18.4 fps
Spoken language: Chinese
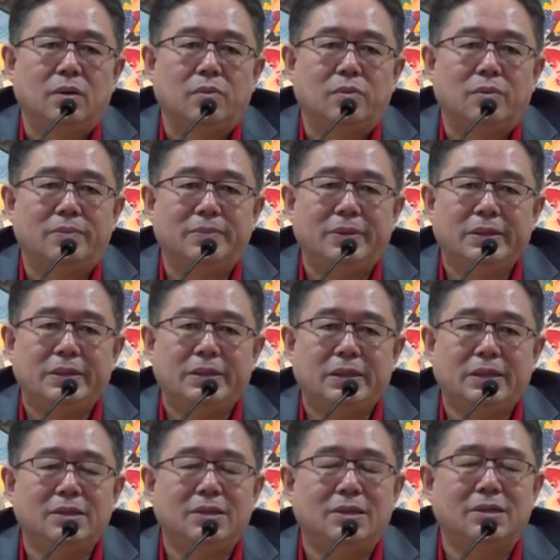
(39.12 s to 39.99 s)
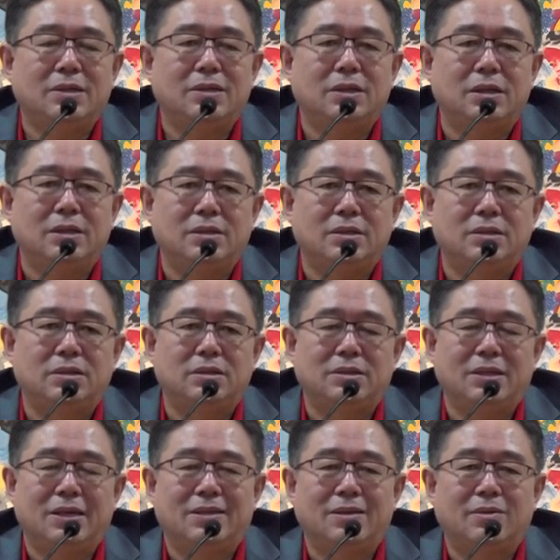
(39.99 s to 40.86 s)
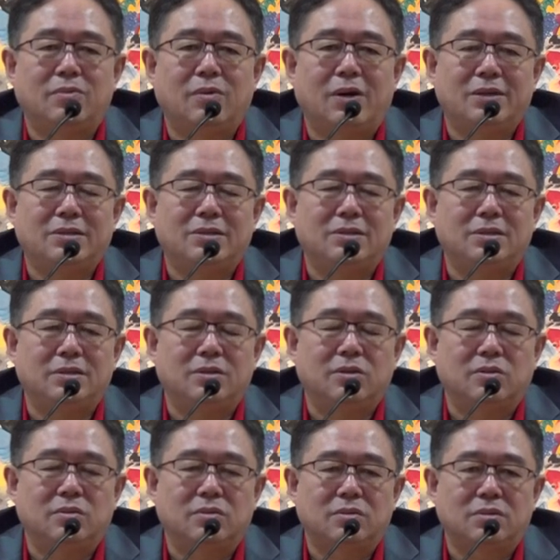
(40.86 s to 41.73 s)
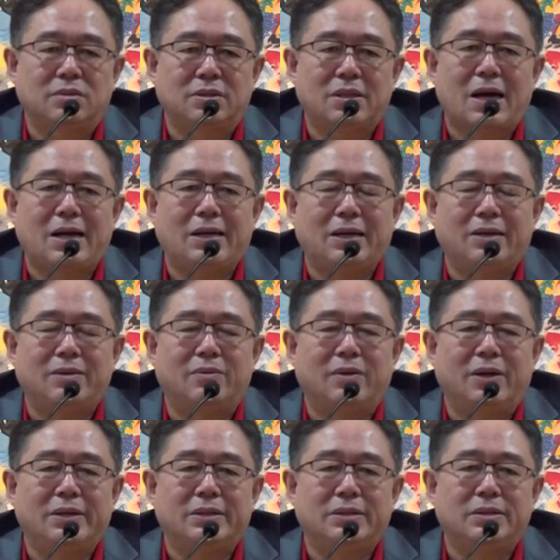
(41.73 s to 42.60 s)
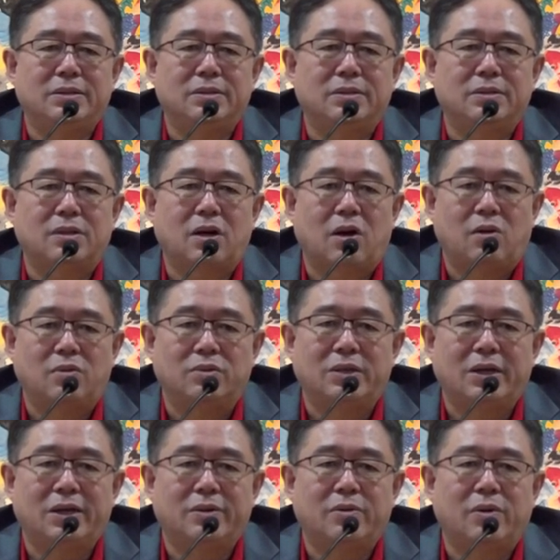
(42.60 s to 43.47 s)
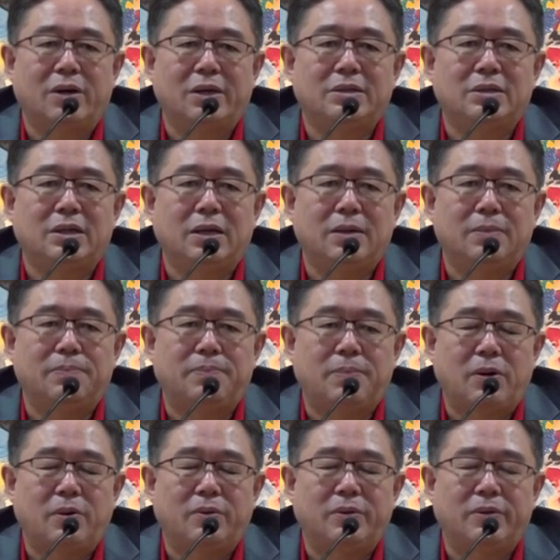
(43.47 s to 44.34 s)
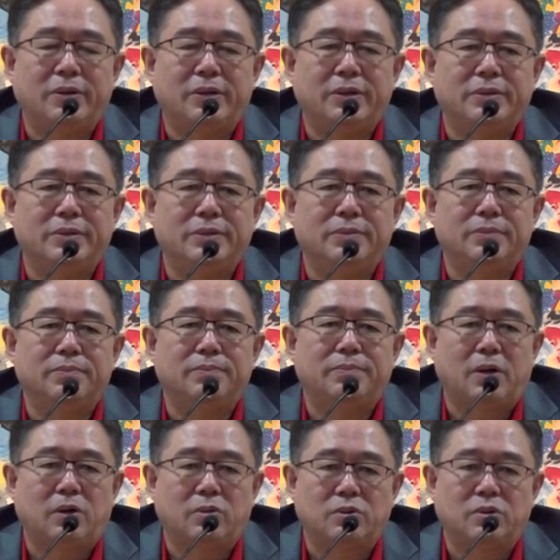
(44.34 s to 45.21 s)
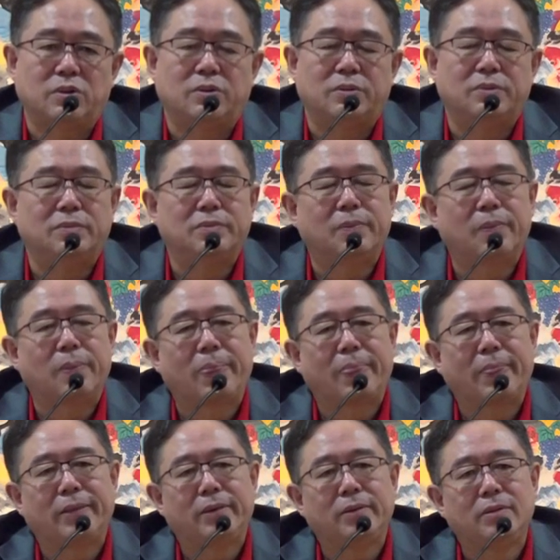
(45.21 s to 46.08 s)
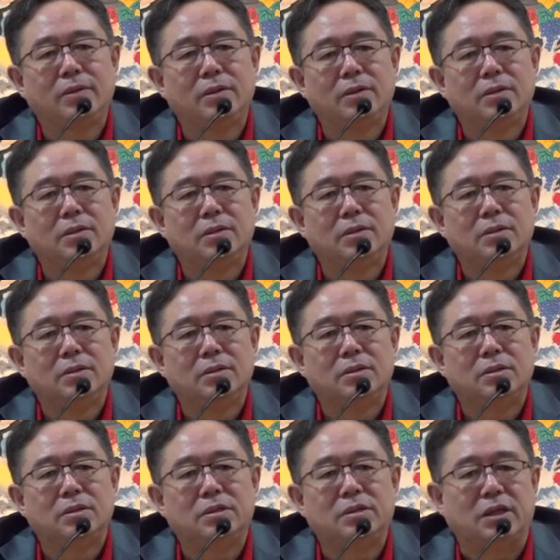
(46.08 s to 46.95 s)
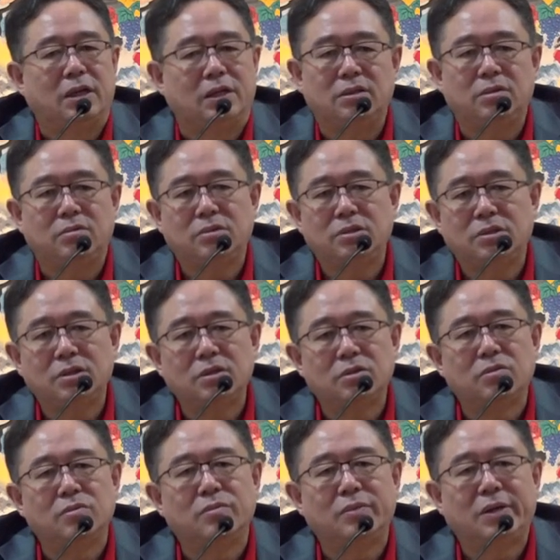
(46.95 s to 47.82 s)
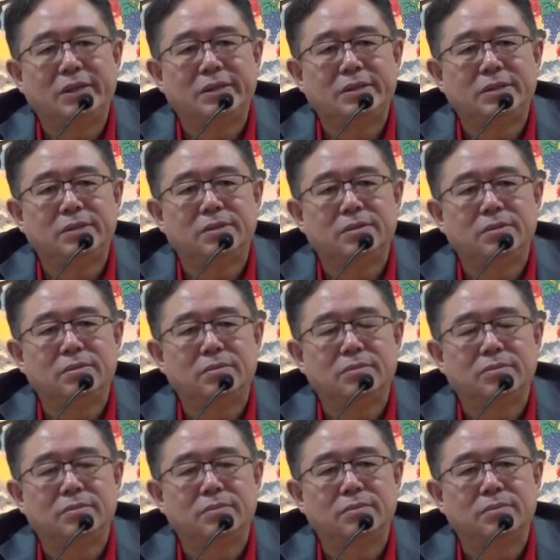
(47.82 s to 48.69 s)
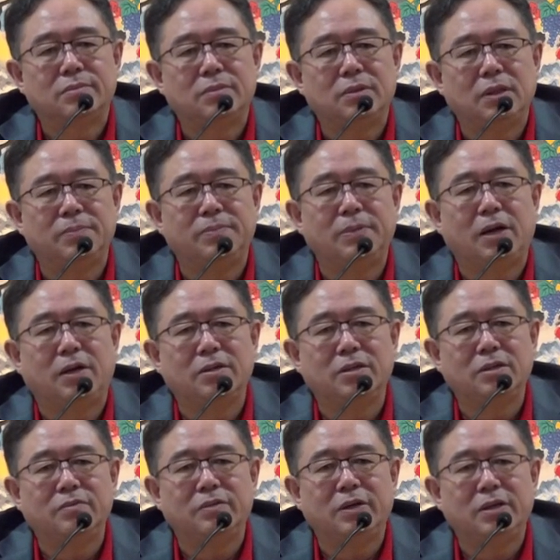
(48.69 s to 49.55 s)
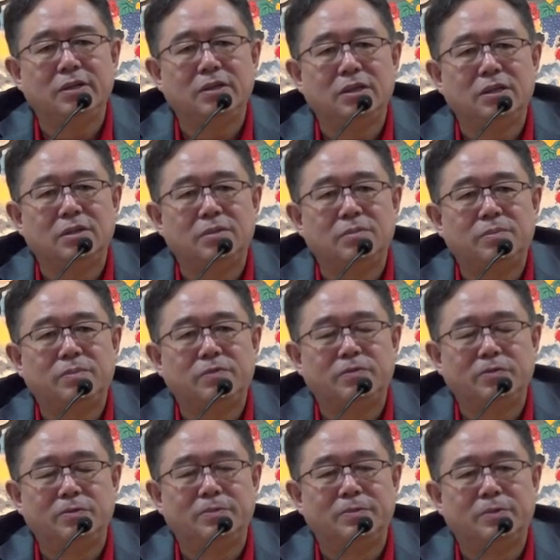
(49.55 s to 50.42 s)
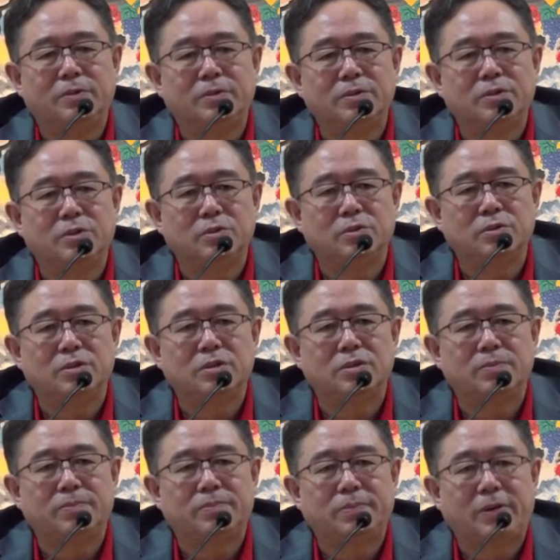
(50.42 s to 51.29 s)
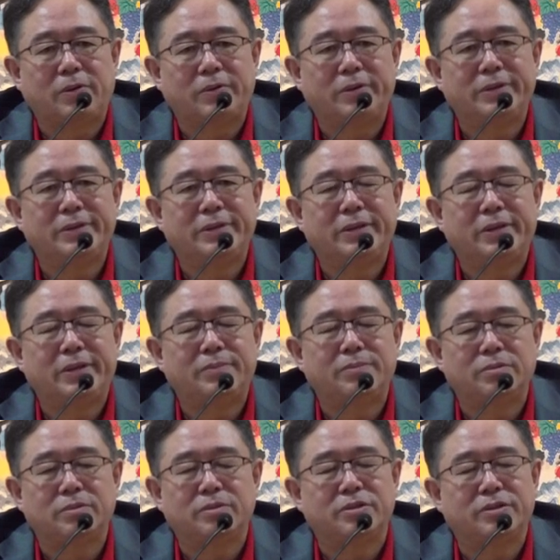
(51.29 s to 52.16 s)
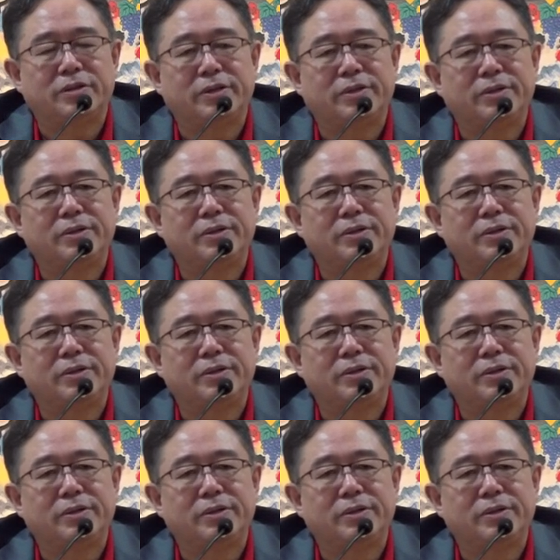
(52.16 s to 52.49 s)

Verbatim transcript: 我们人跟人之间的关系有四大类关系：讨债、还债、报恩、报仇。谁都是这种关系。你不要以为你的父母就是报恩的，不是；